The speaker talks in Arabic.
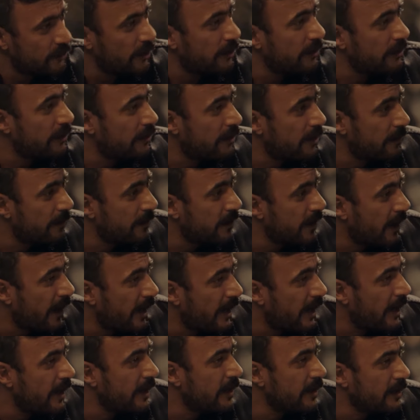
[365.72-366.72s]
شاء الله ربنا
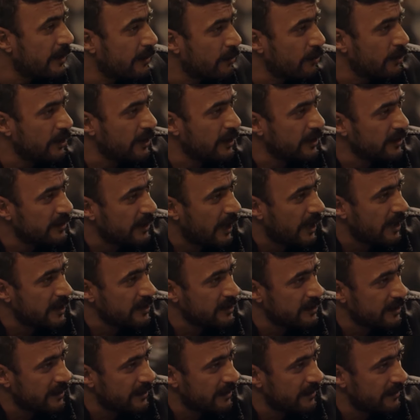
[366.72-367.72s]
يحقق لك كل اللي انت
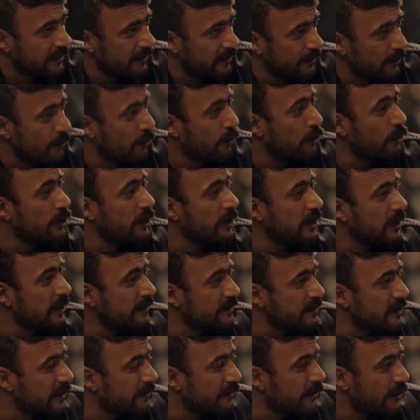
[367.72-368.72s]
عايزاه وكل اللي
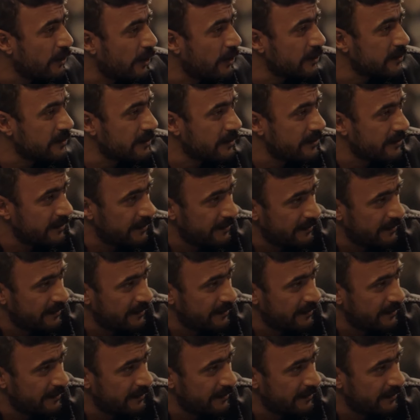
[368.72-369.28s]
نفسك فيه يحصل